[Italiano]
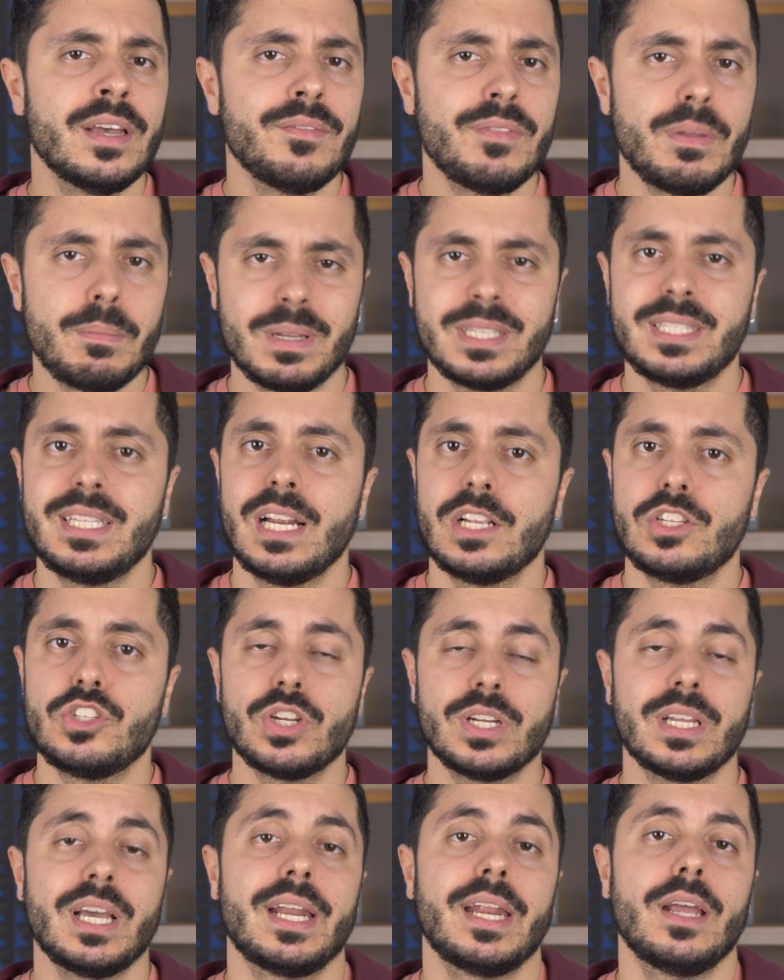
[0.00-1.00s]
vi basterà
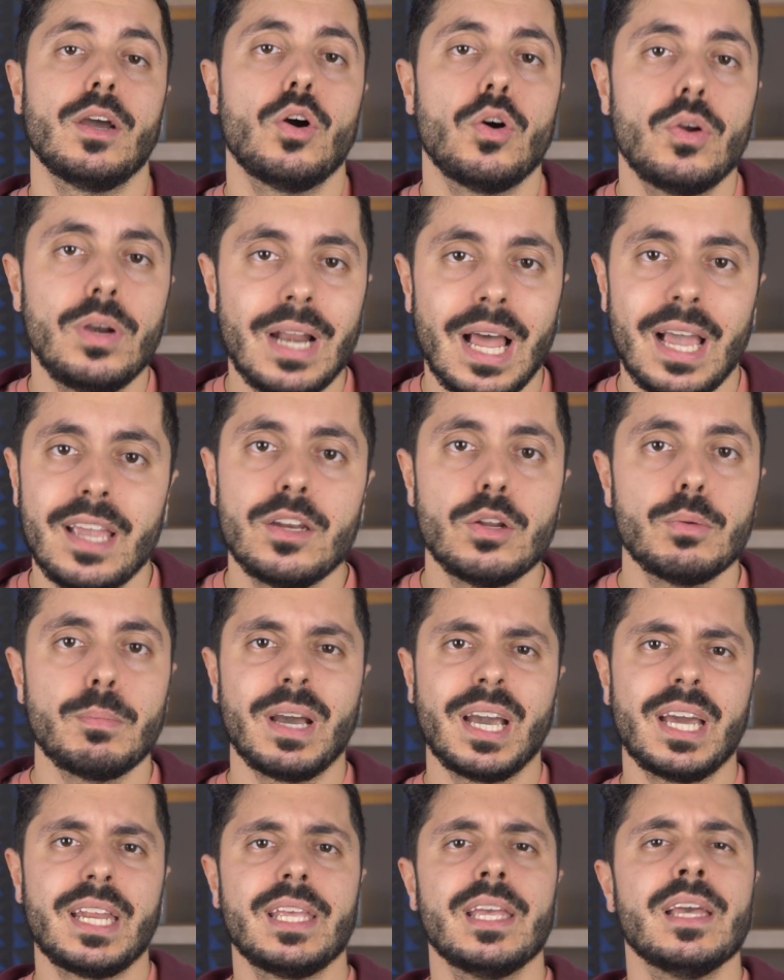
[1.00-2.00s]
cercare online o
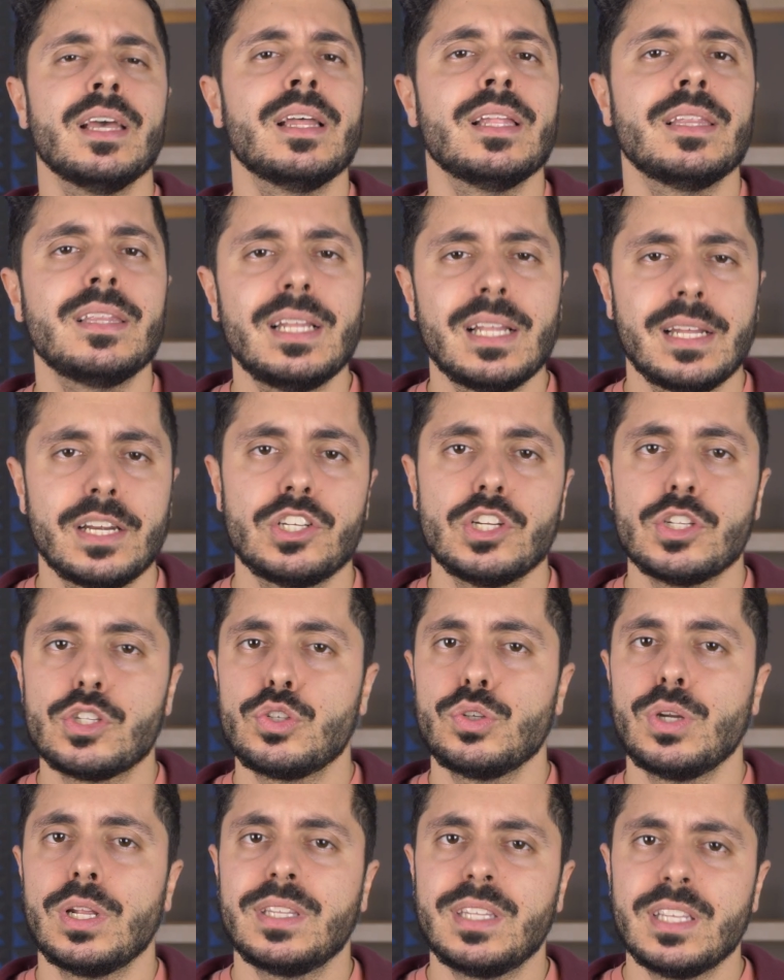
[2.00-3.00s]
magari nella
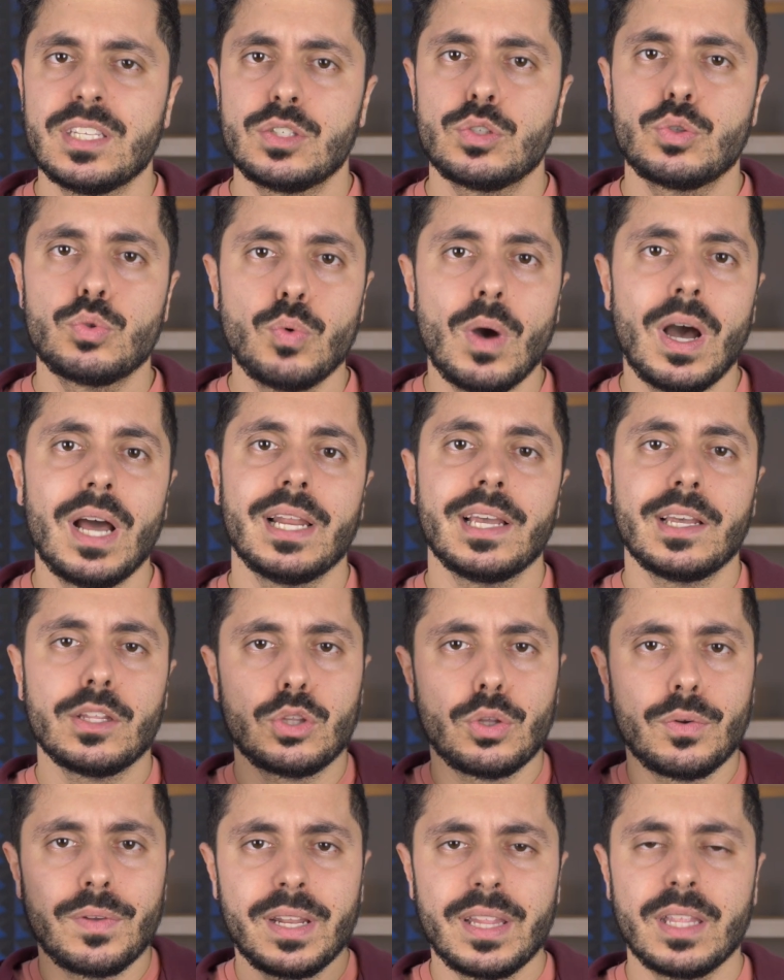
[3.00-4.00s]
recensione testuale che
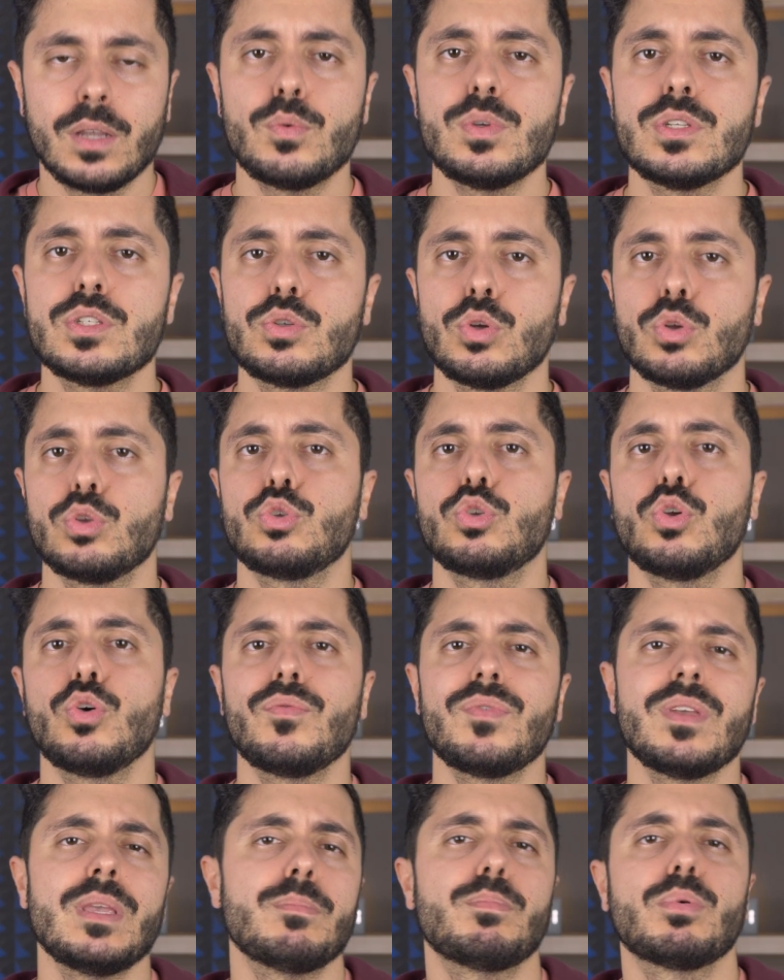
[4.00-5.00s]
troverete qui sotto
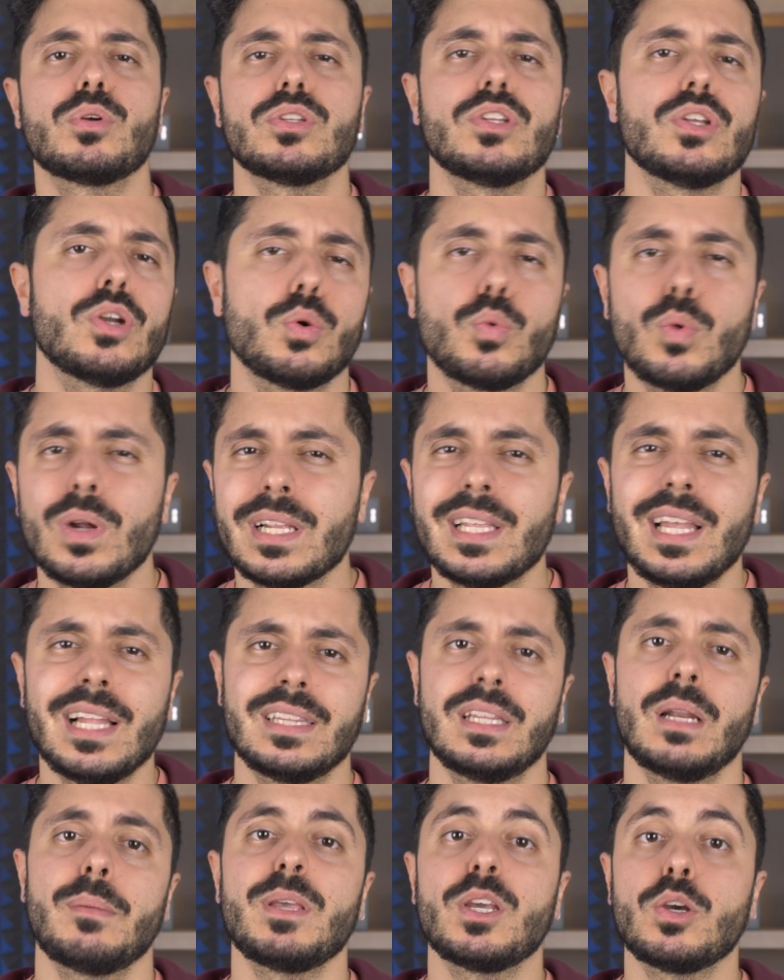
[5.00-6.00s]
vi porterò qualche
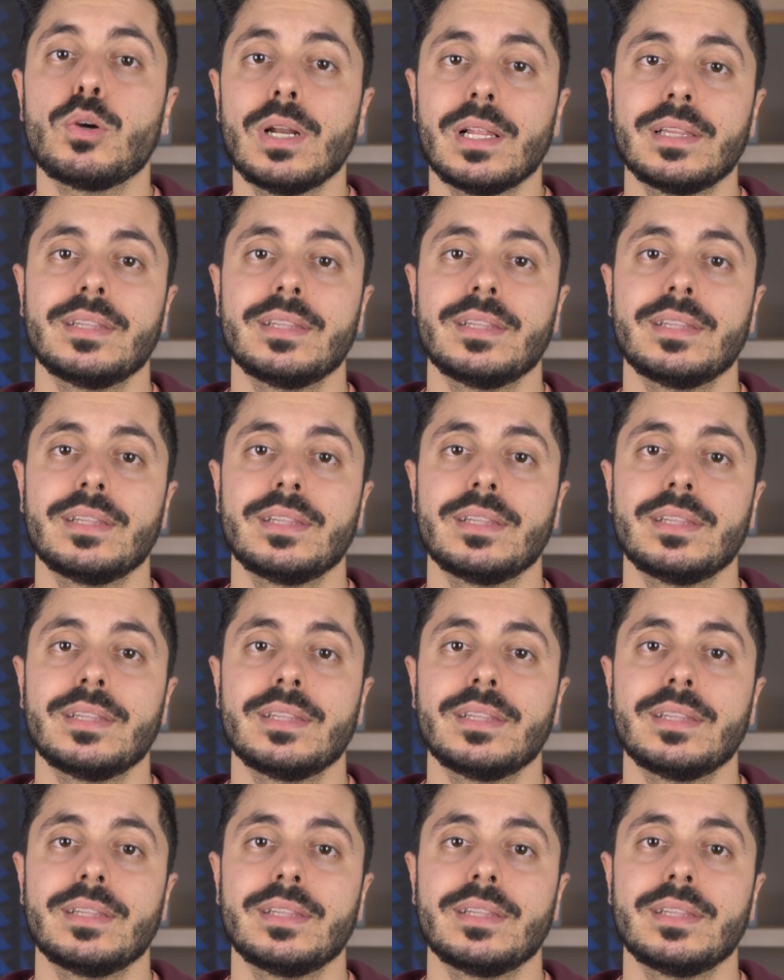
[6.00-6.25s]
altra piccola